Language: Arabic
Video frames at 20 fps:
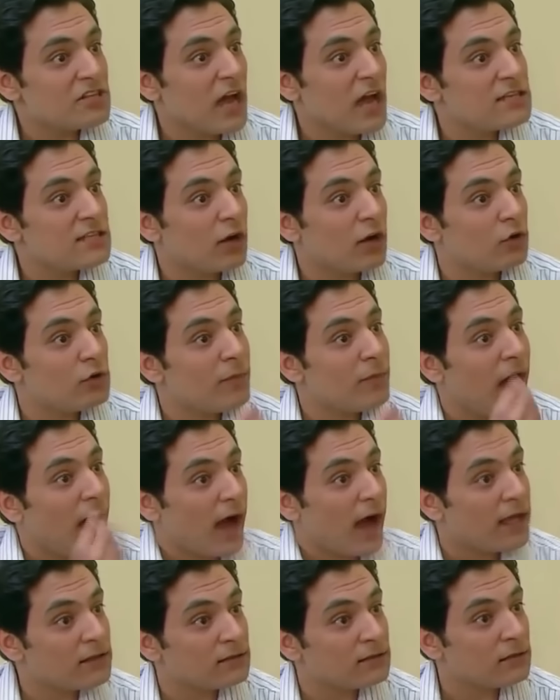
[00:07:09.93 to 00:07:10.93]
مش عايز اكل مع
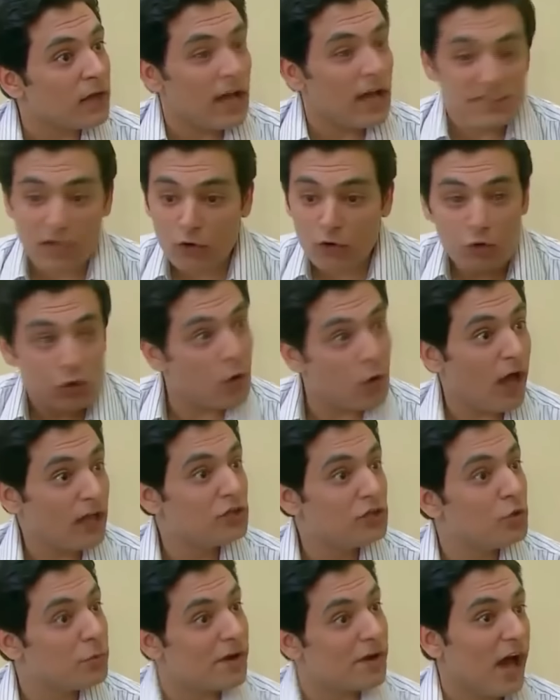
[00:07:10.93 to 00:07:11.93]
حد عايز اكل
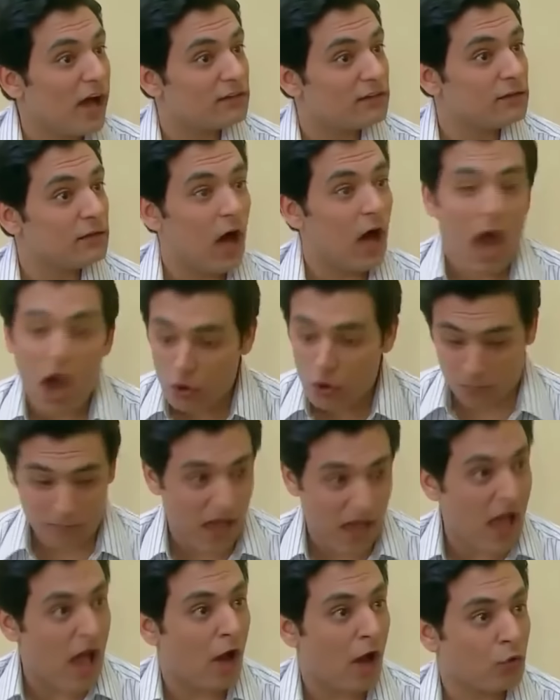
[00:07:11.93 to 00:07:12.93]
لوحدي وبراحتي اقعد
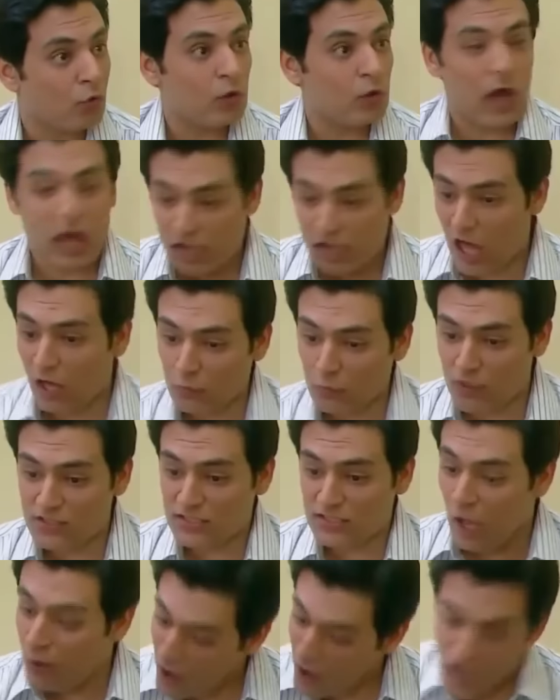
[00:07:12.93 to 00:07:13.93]
بقى اكل
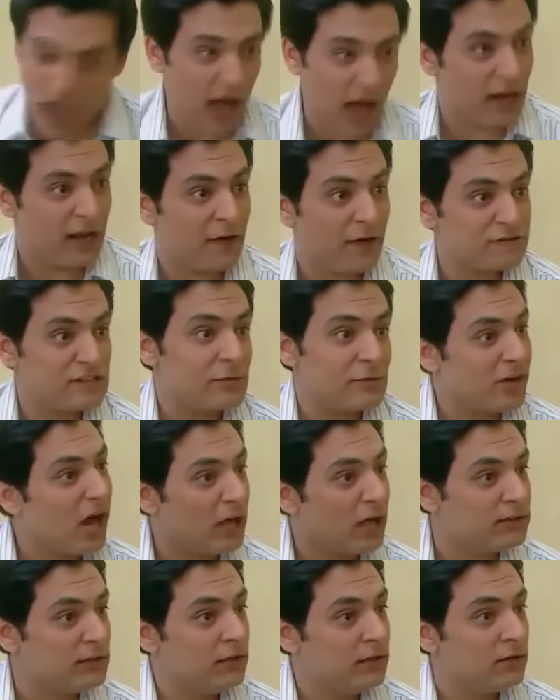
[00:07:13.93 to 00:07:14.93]
الغوص اوقع على نفسي
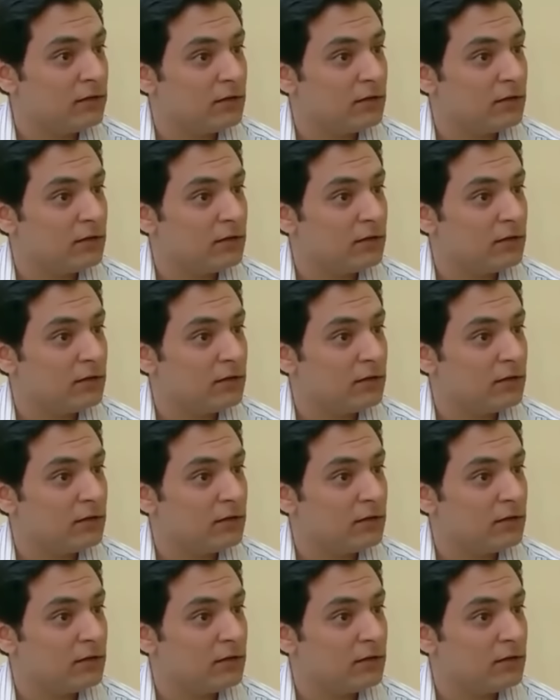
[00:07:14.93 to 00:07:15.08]
براحتي